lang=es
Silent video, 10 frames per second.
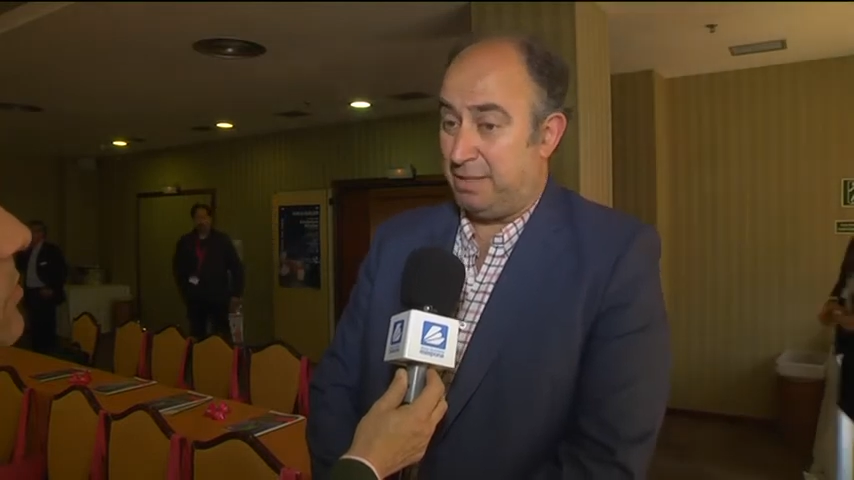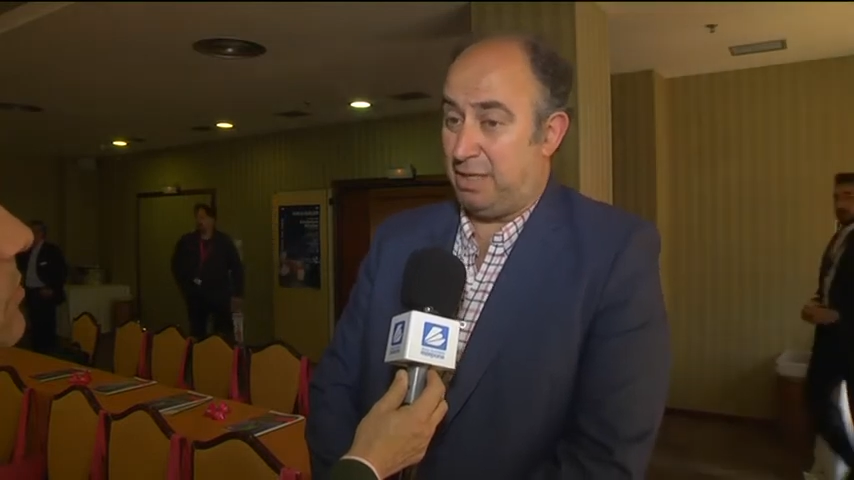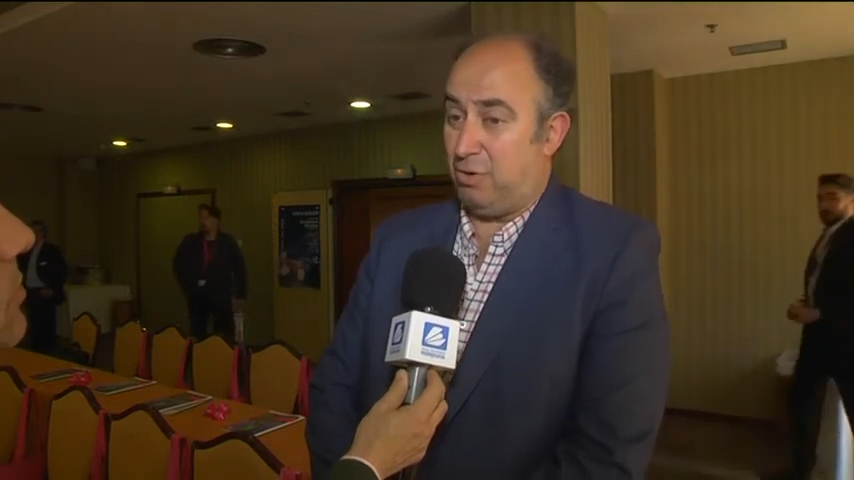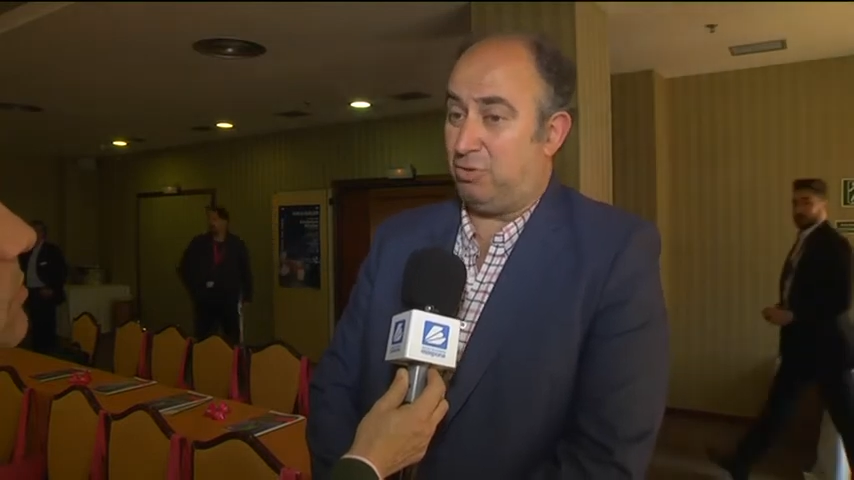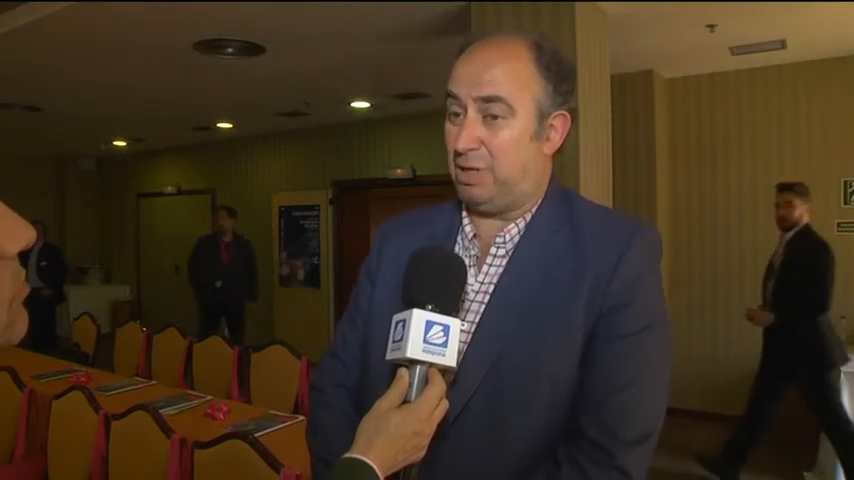
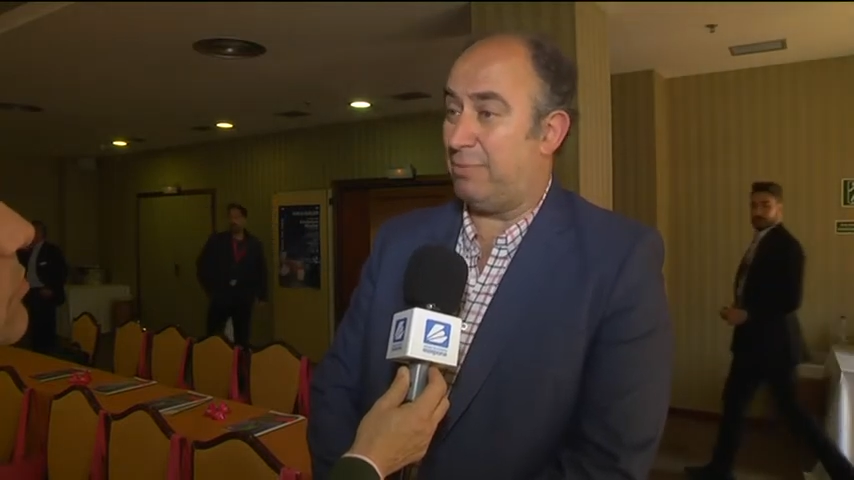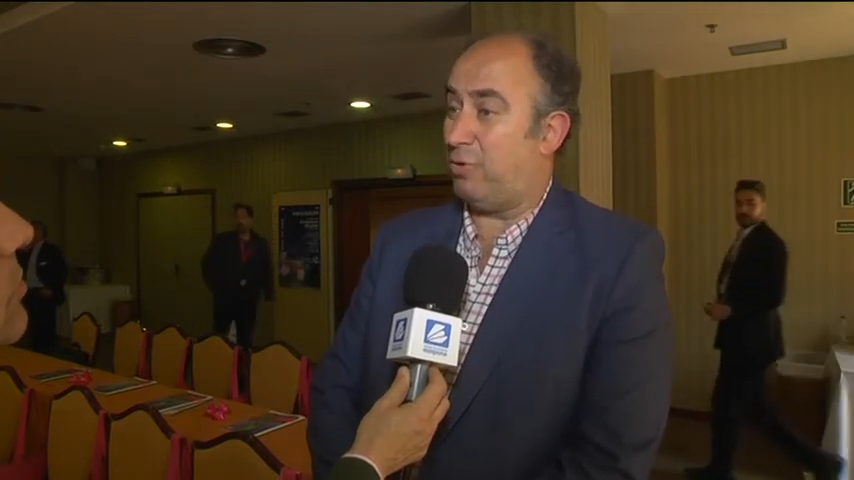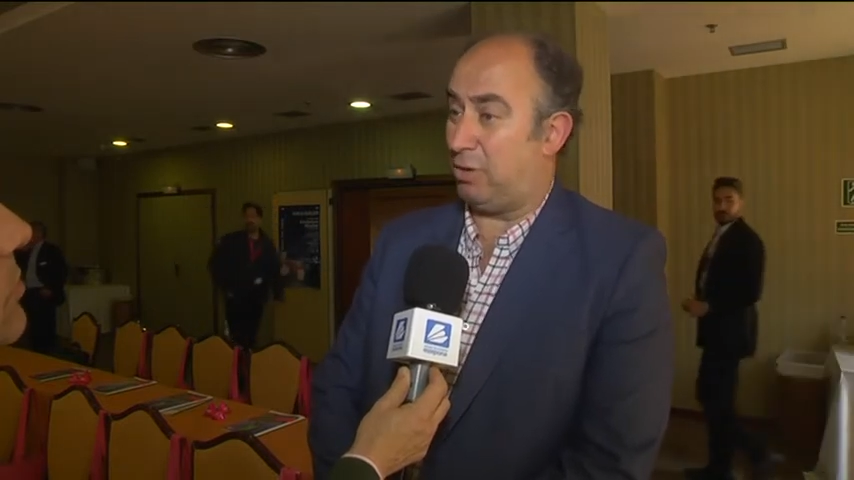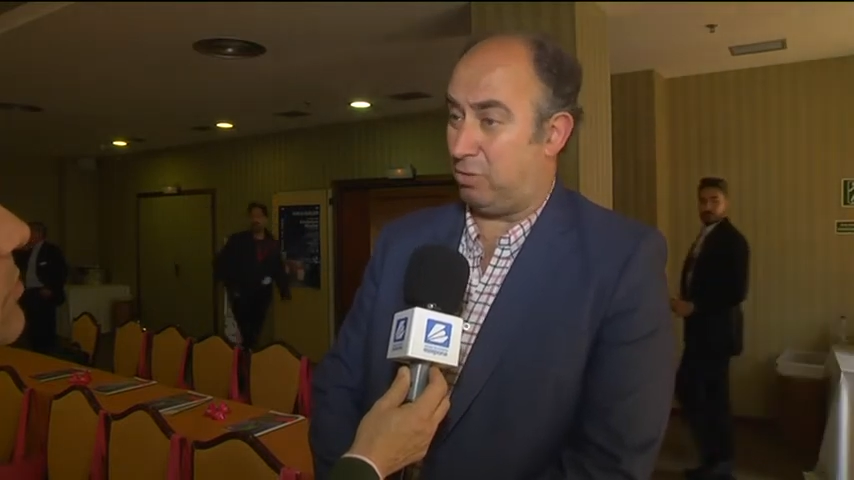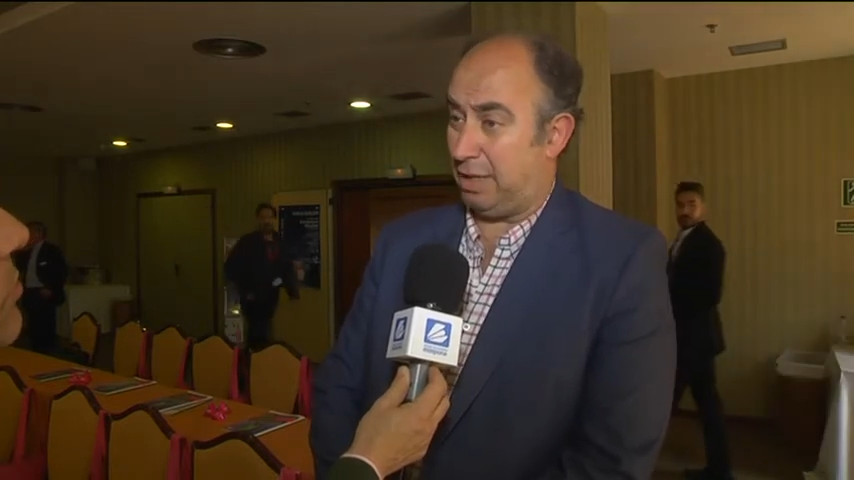Desde luego
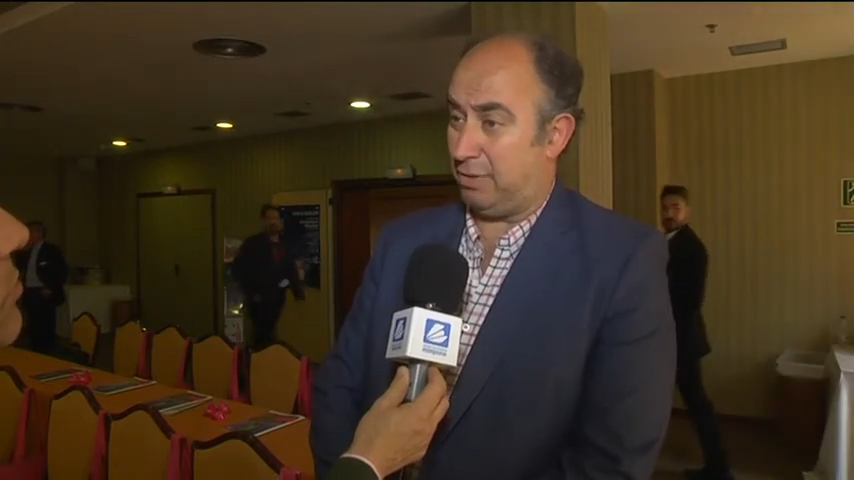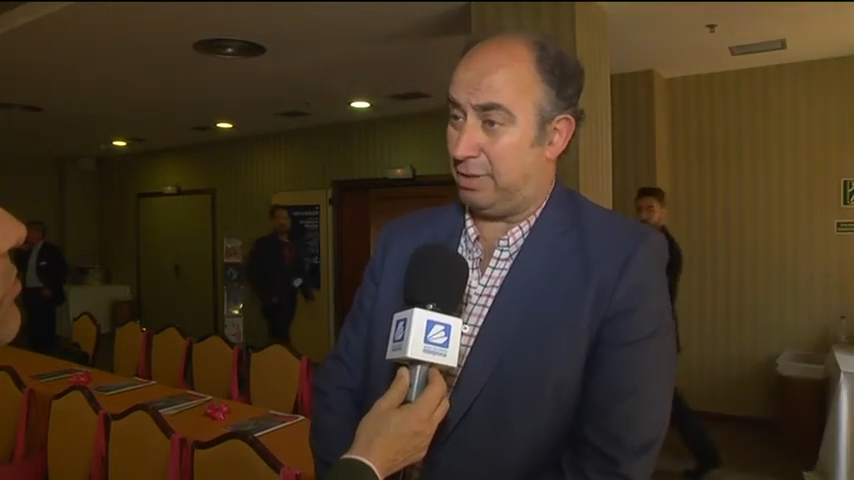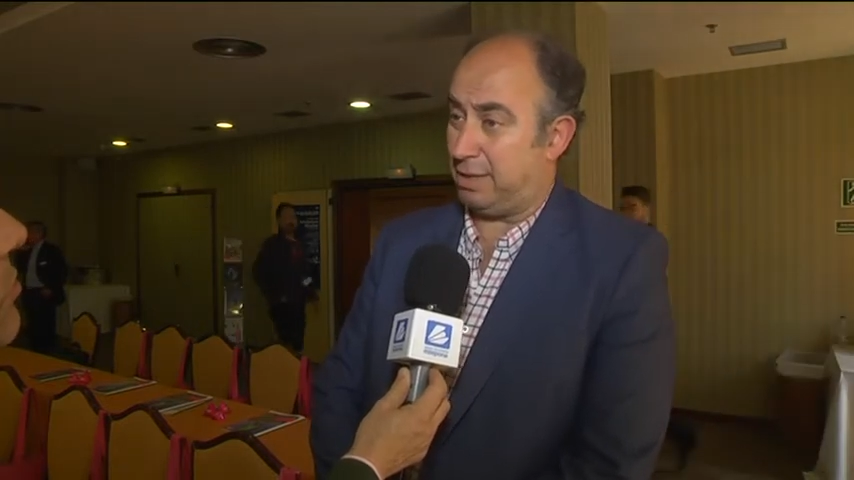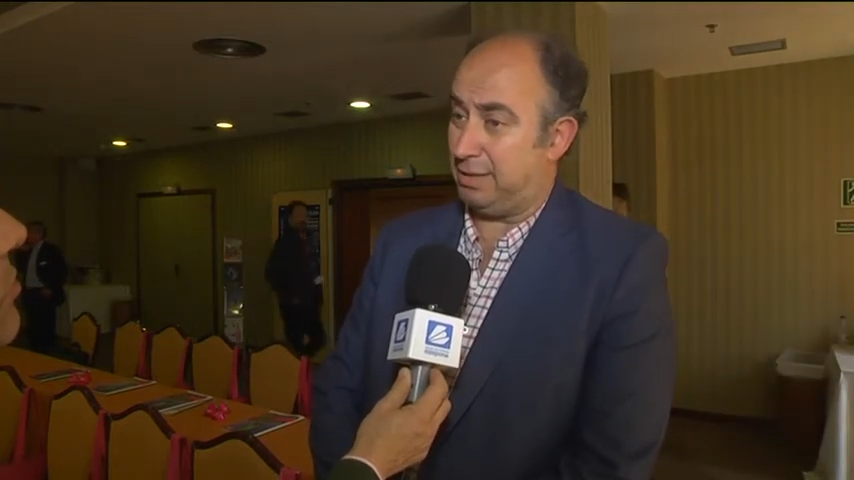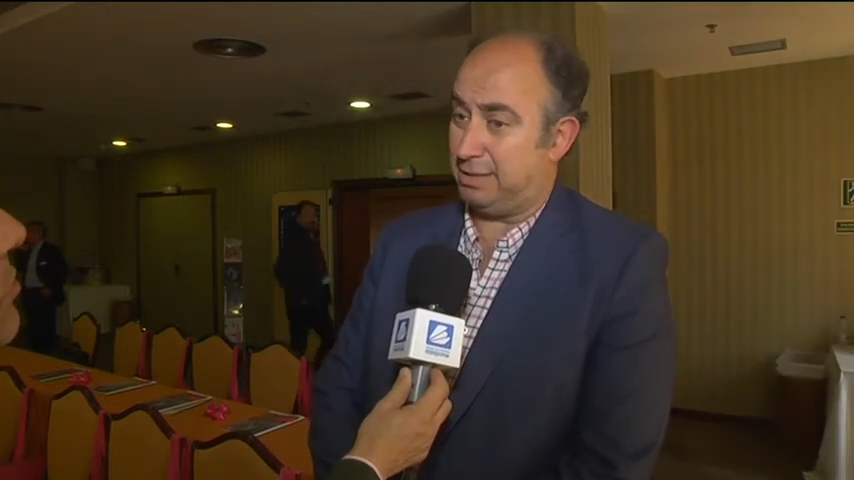tenemos algo
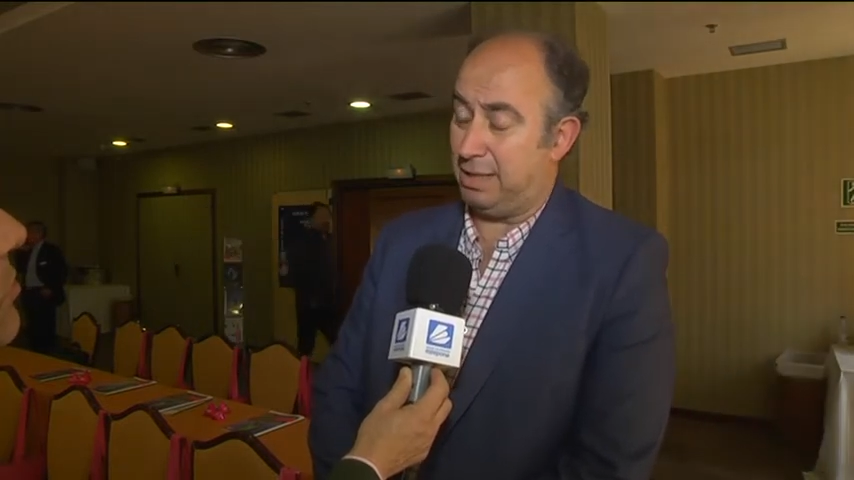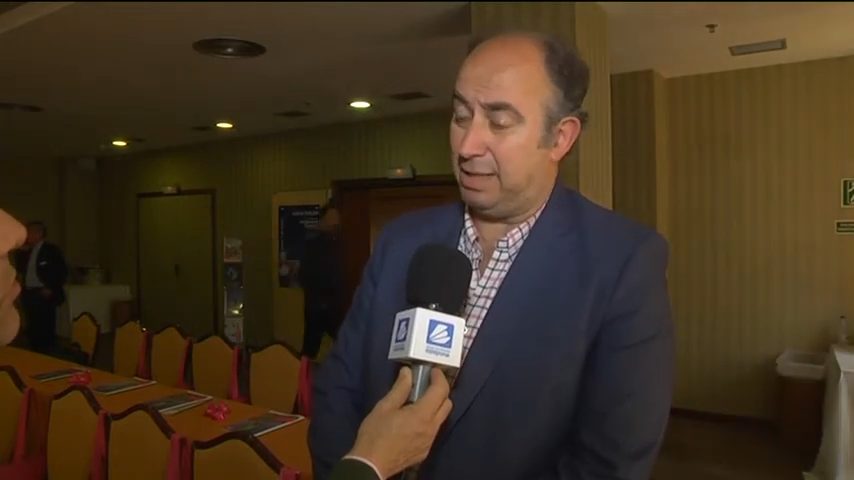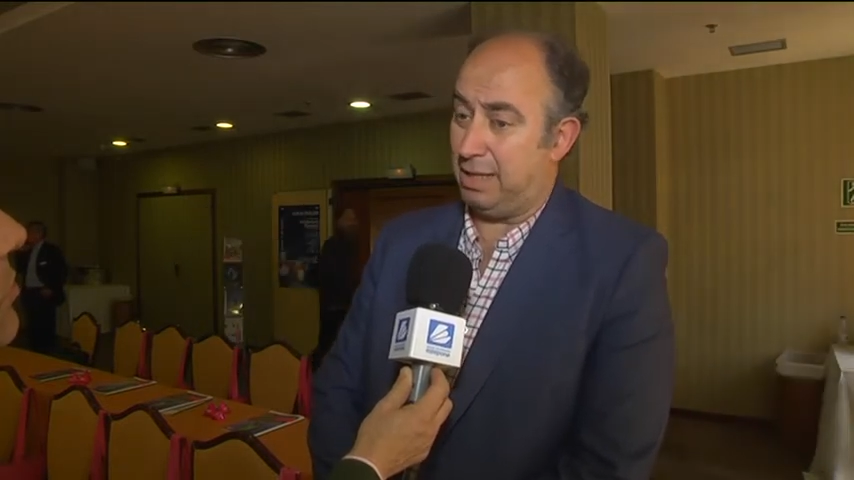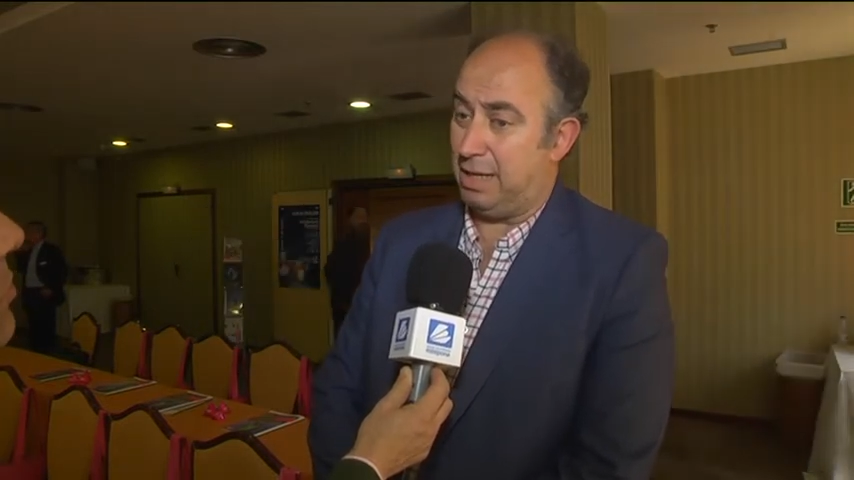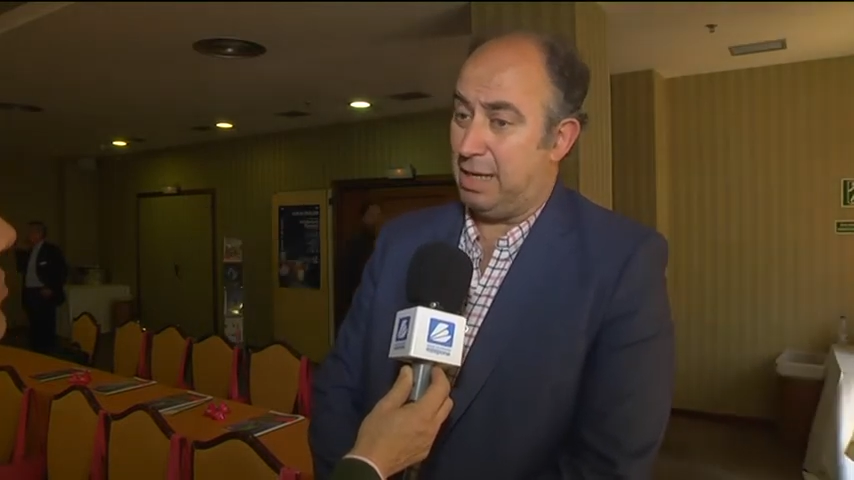claro, es que
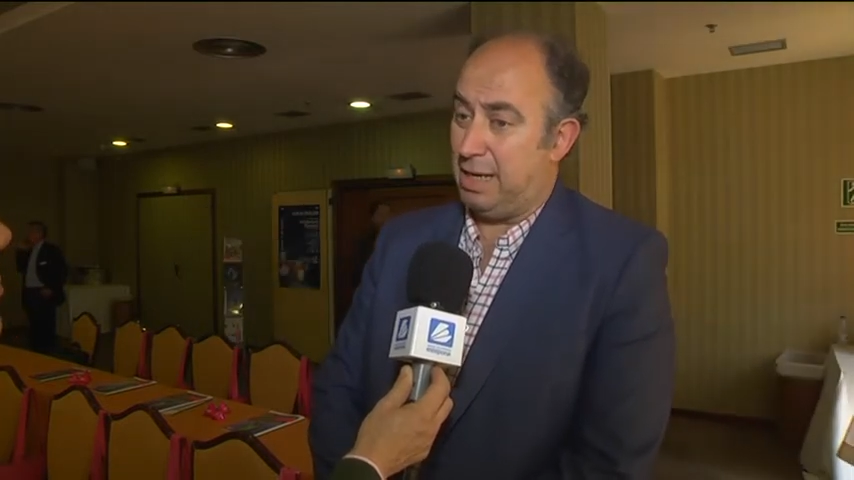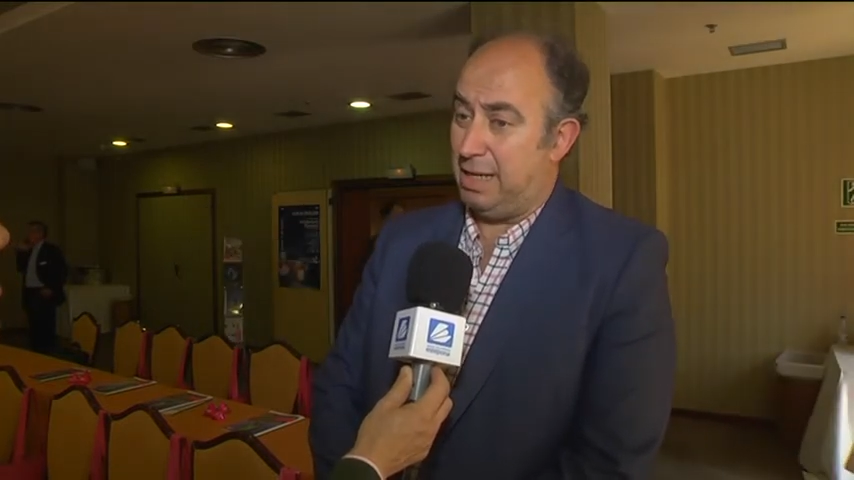si